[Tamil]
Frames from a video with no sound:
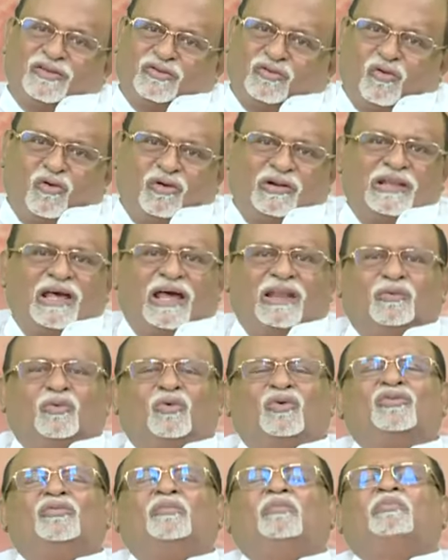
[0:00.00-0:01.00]
எடுத்துக்கொண்டால்
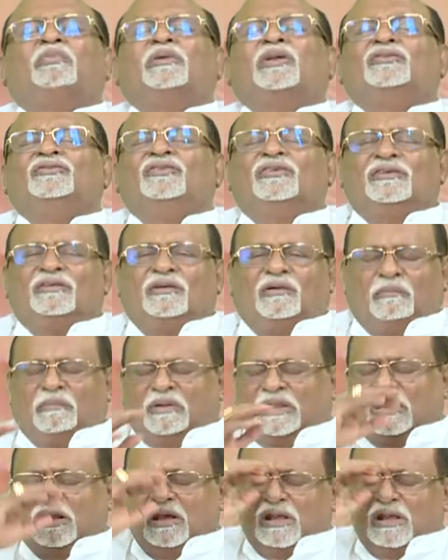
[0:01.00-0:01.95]
ஒரு பிரயோஜனம்